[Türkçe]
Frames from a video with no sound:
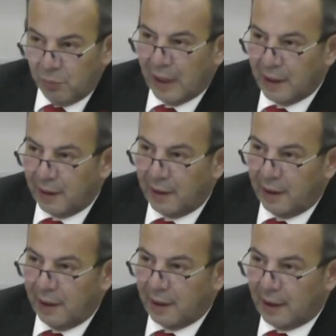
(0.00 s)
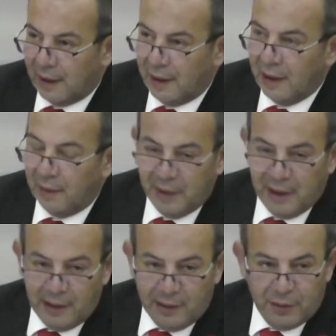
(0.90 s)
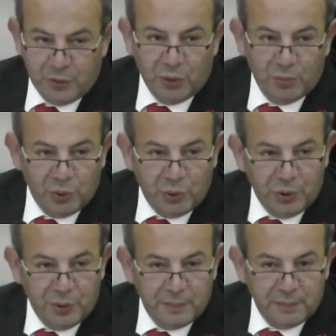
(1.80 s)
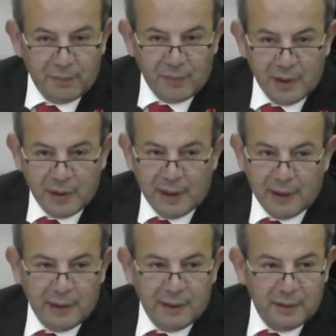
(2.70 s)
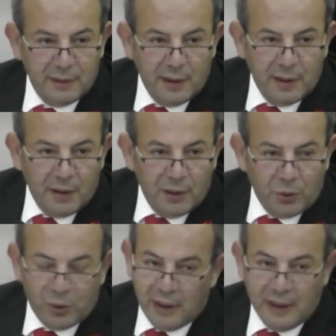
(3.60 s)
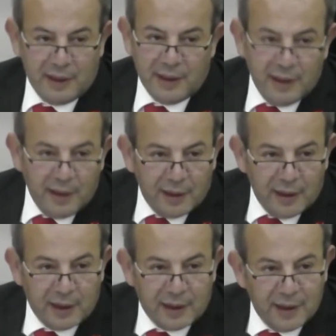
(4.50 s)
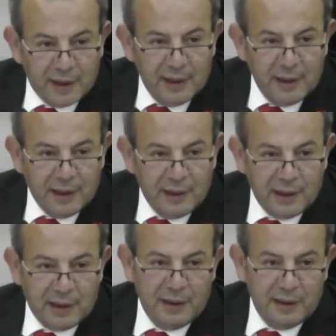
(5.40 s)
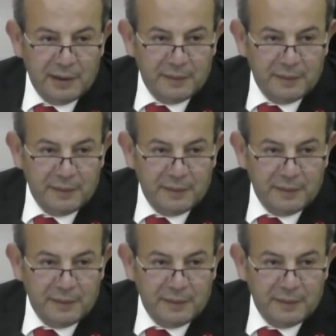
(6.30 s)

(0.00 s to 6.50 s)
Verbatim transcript: Gazze'deki katliamda son bulur. Zaten orada nasıl ayağa kalkacak yerinden, nasıl